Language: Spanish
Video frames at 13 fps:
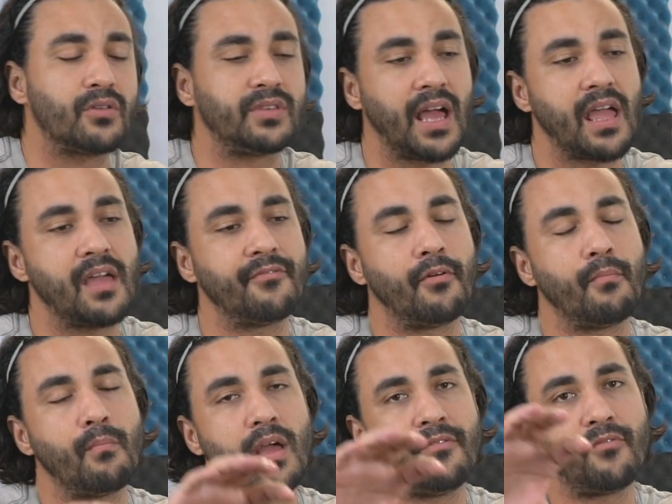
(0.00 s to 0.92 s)
están
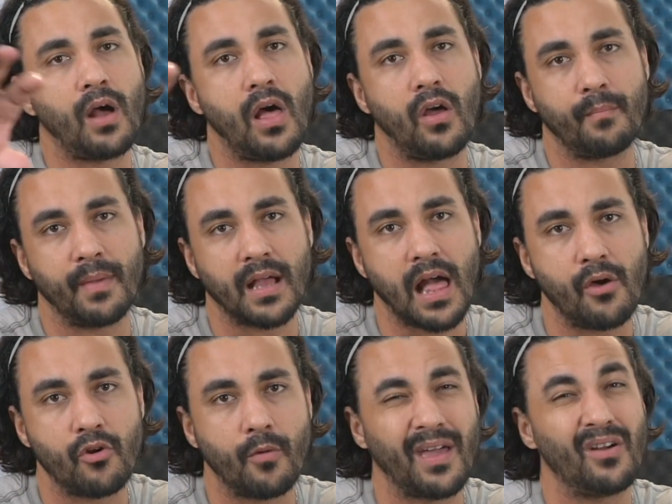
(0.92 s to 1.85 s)
enfocados en el
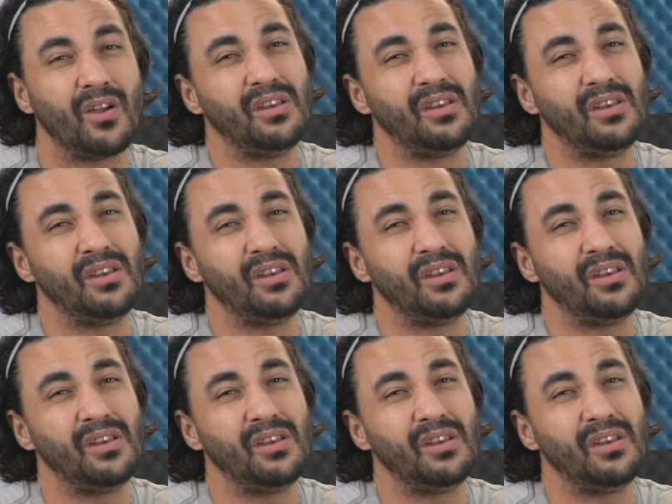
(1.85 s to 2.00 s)
mercado europeo